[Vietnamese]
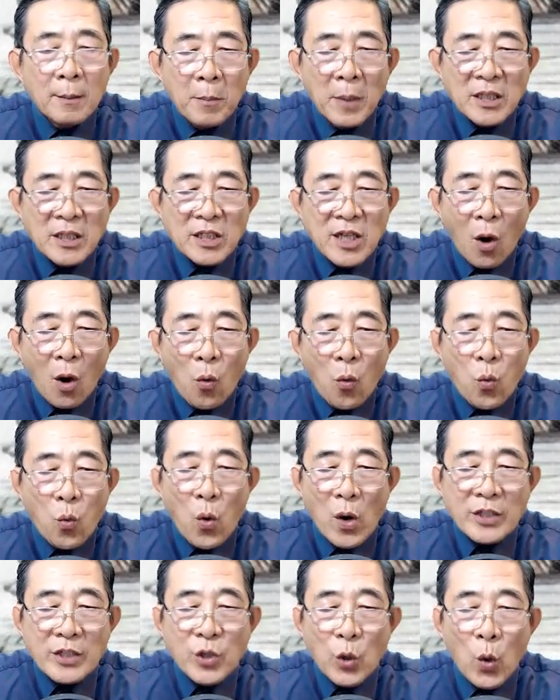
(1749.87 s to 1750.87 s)
Minh Châu
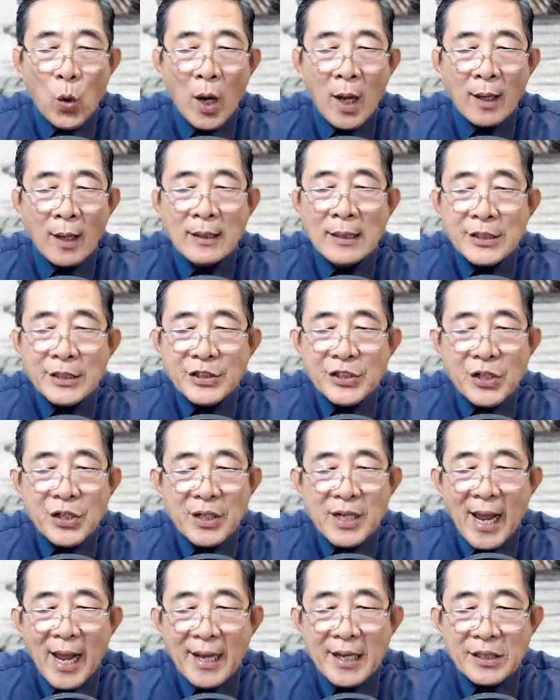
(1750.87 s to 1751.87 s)
quận chúa,
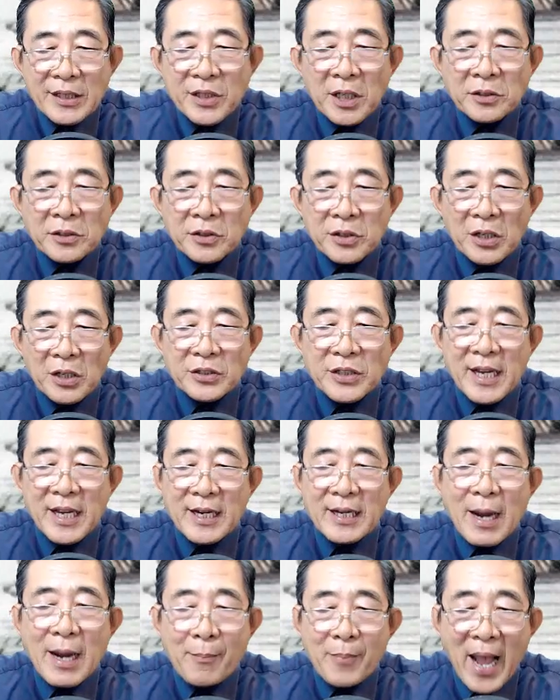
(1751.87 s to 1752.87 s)
xưa nay thích tự
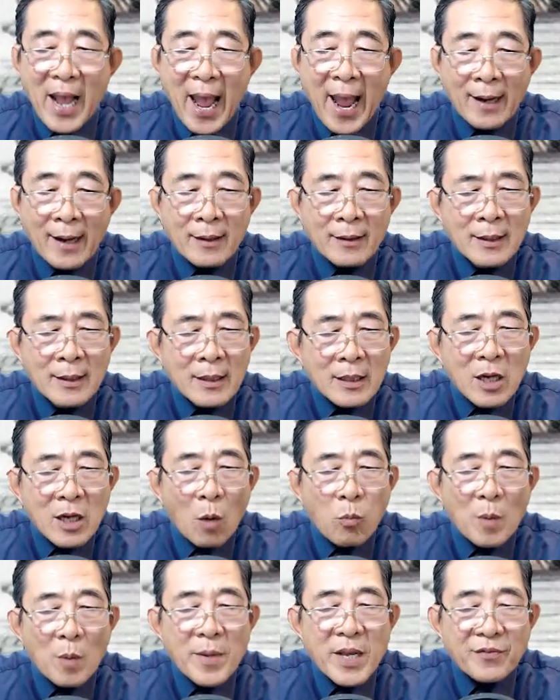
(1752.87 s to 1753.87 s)
tiện làm càng,
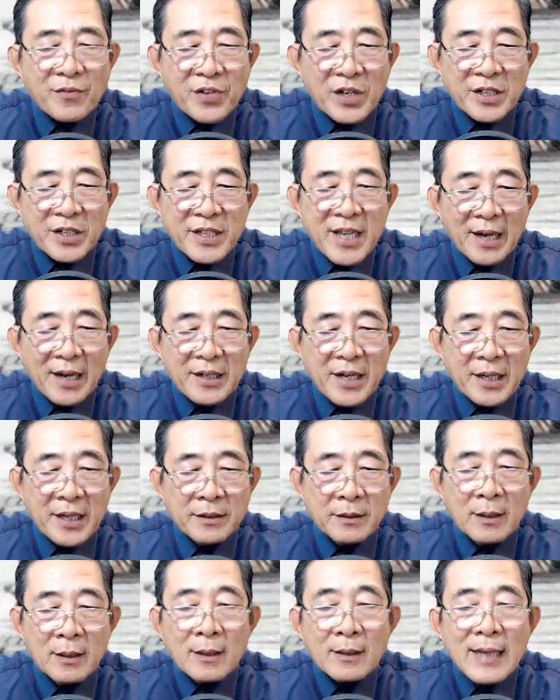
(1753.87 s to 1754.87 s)
không có biết Phượng Dân
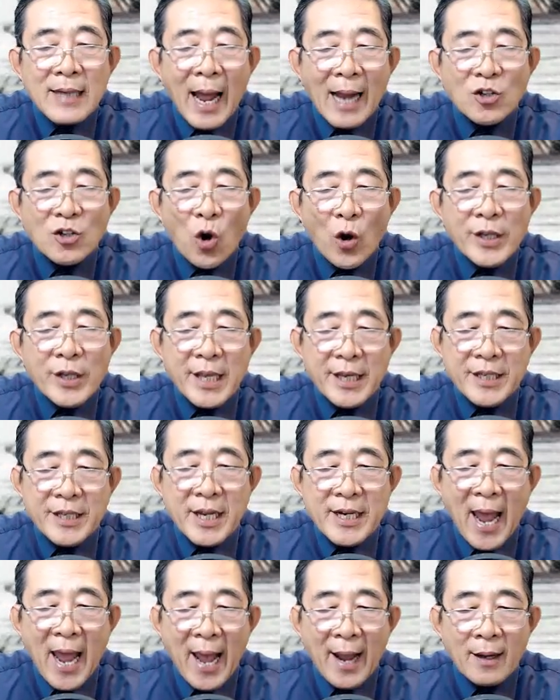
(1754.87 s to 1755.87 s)
Ninh đã nói gì
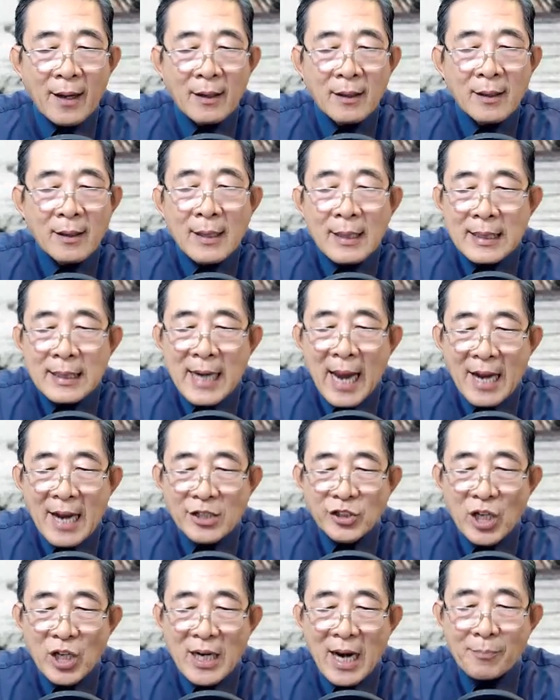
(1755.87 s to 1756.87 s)
với nàng.
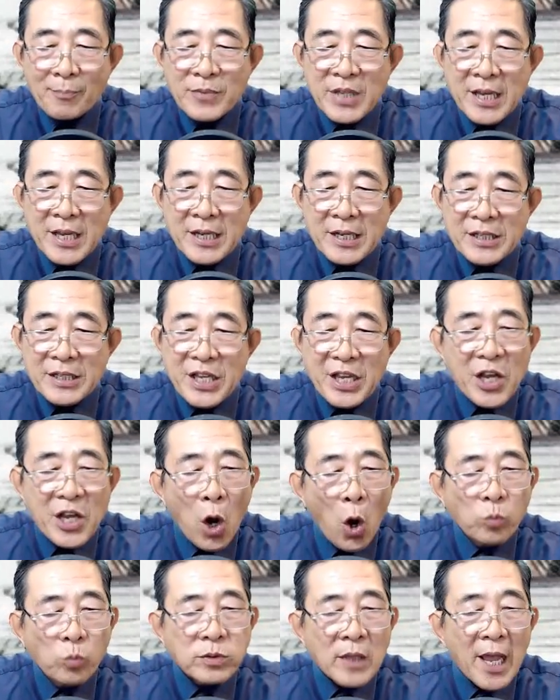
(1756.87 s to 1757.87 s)
Nàng sẽ làm gì vị
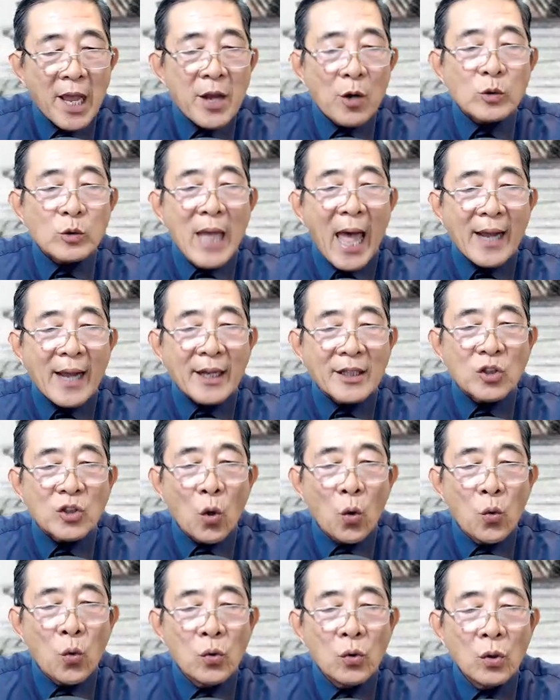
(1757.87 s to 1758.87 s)
hôn thê của tạ cảnh
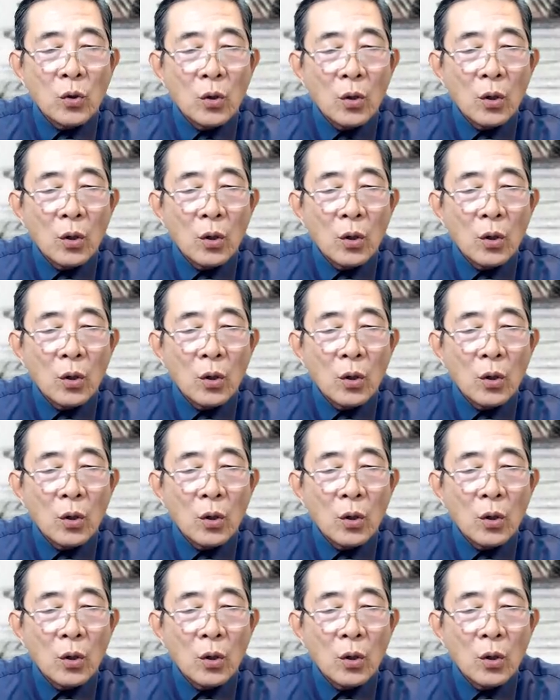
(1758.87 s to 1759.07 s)
tu?